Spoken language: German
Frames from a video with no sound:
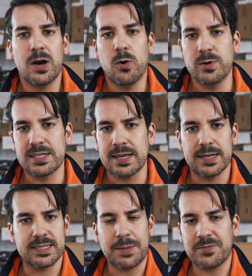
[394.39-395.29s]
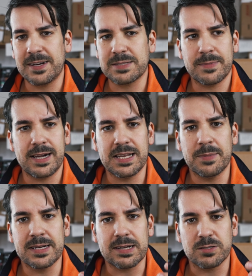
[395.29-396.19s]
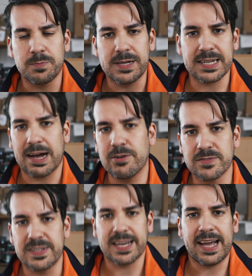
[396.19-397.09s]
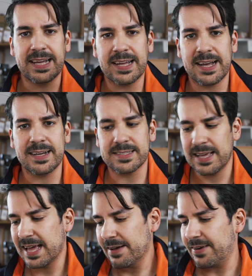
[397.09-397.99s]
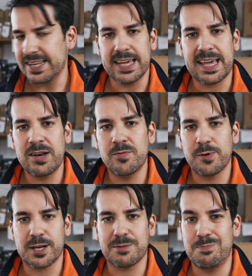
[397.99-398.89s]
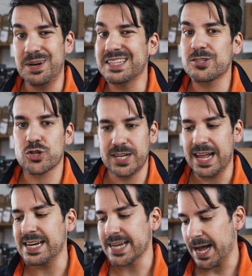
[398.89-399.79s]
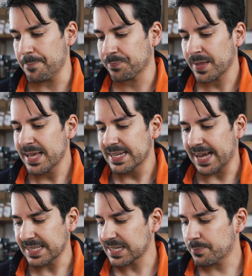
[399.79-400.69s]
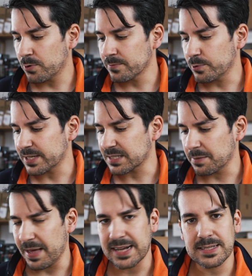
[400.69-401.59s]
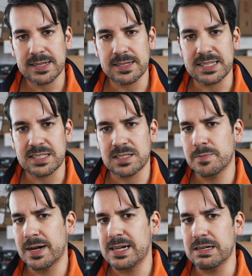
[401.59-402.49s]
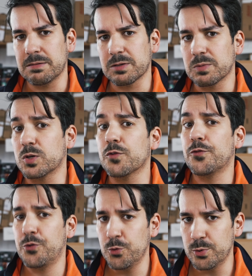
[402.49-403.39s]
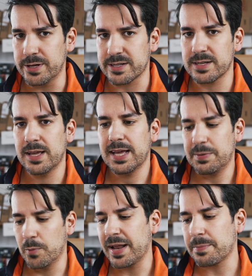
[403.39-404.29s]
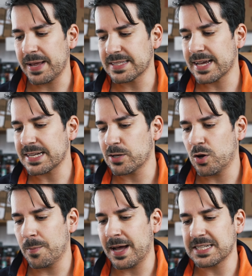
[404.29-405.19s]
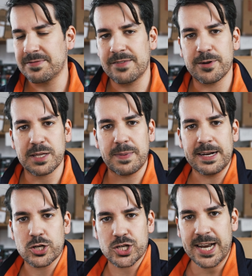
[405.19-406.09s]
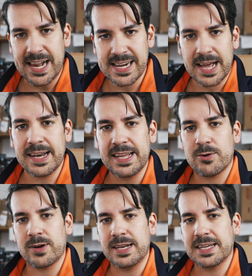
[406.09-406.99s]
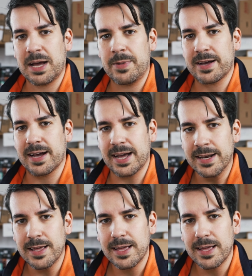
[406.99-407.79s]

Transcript: Und äh, selbst wenn jetzt mal jemand aus dem Bild raus und wieder reingegangen ist, war die Erkennung wirklich blitzschnell da. Der einzige Punkt, wo ich jetzt gemerkt hatte, dass sie sich mal gefühlt einen Moment mehr Zeit genommen hatte, war wirklich bei einer schnellen Annäherung an die Kamera ran.